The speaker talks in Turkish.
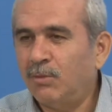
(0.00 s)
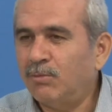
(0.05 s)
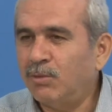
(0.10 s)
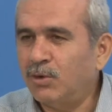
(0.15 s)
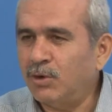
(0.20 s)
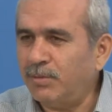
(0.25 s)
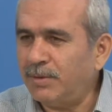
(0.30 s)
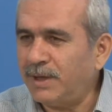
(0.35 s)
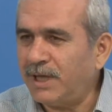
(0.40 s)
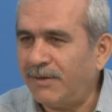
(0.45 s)

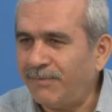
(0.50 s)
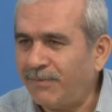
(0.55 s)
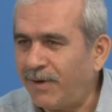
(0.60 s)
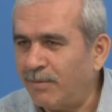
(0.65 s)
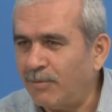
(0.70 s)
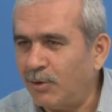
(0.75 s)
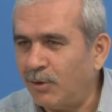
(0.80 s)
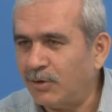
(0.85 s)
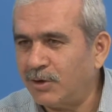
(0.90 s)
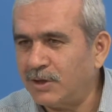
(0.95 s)
Bunu bir
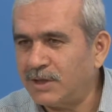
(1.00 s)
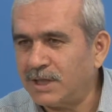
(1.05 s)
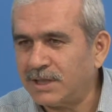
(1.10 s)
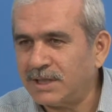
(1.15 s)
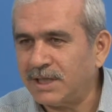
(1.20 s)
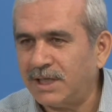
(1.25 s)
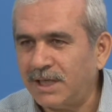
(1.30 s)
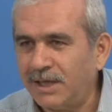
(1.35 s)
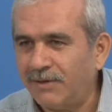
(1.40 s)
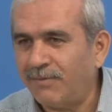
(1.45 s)
defa mı
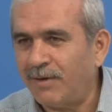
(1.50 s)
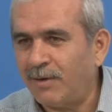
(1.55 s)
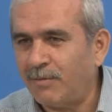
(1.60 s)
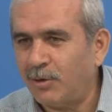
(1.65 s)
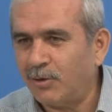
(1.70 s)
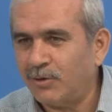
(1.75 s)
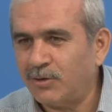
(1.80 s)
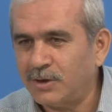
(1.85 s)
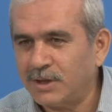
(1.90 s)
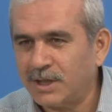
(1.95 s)
okuyacağız, iki defa
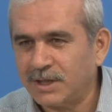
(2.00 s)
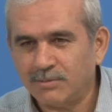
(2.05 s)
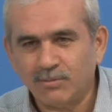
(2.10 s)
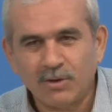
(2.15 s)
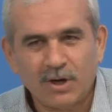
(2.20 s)
mı okuyacağız bu